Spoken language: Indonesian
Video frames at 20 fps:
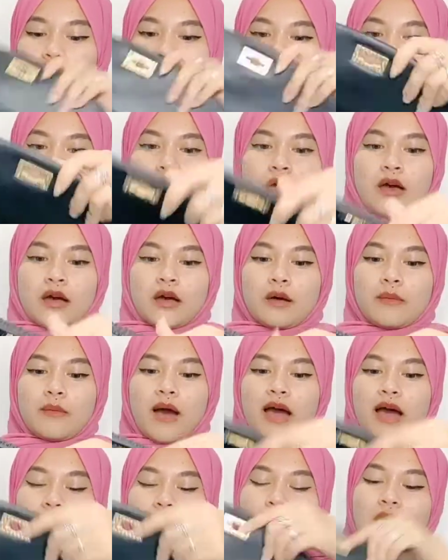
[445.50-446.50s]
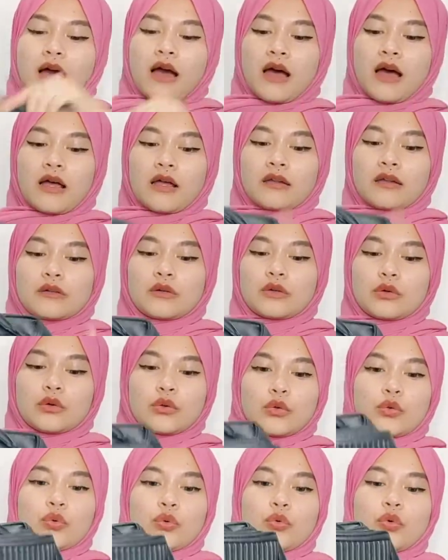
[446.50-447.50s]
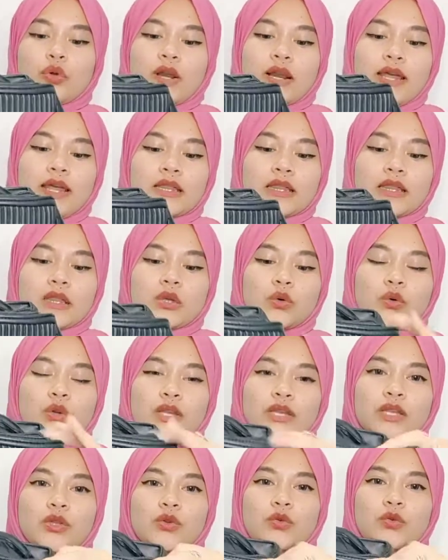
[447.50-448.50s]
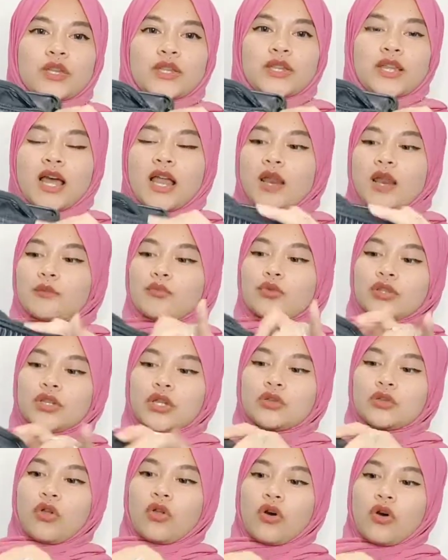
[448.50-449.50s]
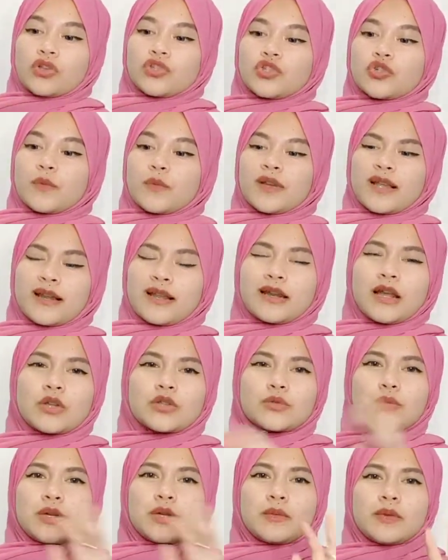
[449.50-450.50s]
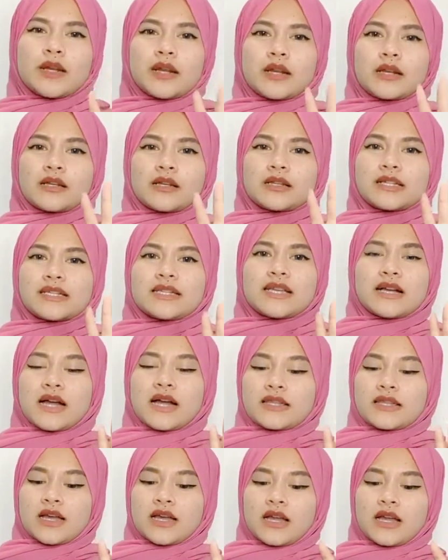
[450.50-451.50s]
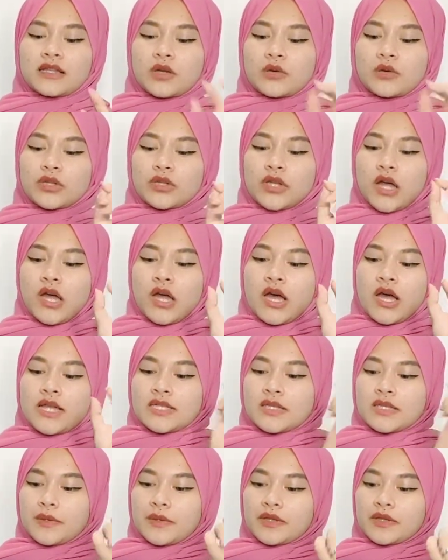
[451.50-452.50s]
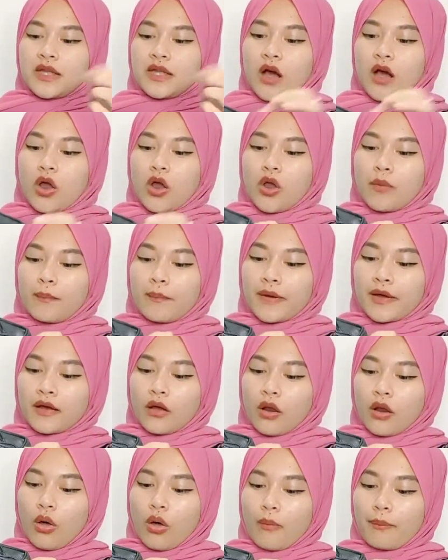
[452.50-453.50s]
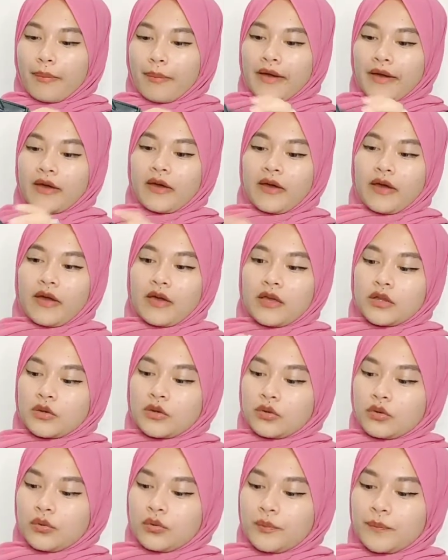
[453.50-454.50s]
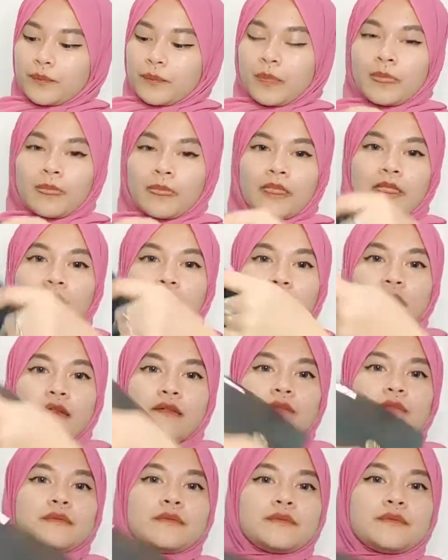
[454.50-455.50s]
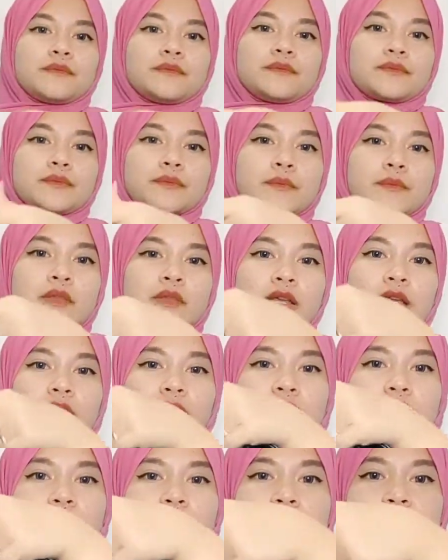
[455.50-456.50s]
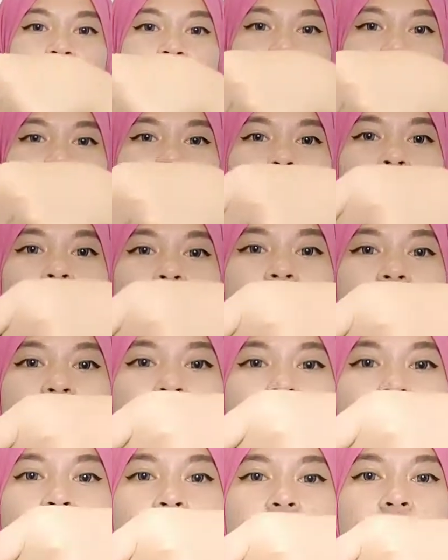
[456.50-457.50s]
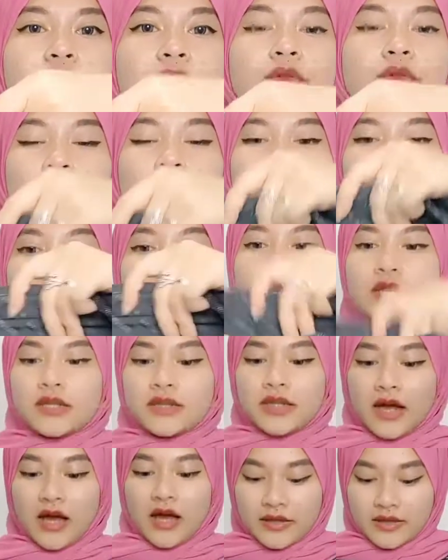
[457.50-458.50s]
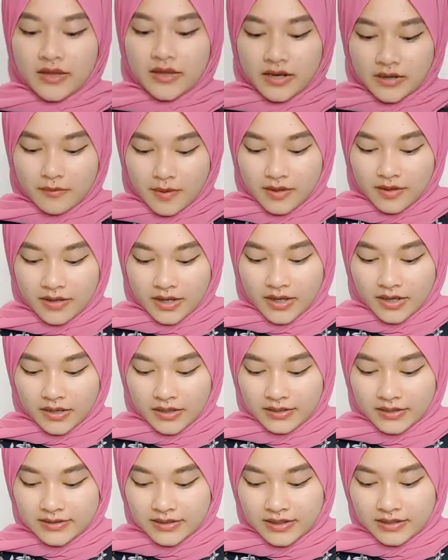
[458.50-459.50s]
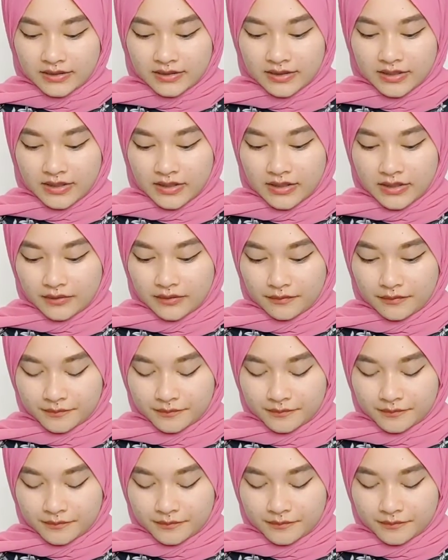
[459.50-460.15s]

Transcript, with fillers: bahan eh, bahan-bahan kulit kulitnya tuh kulit yang lembut gitu loh cuman kalian harus bener-bener ngejaganya karena takut cepat dia ngelopek ngelopek kayak gitu nah ini isinya kayak gini tuh ini di tengahnya ada bagian resleting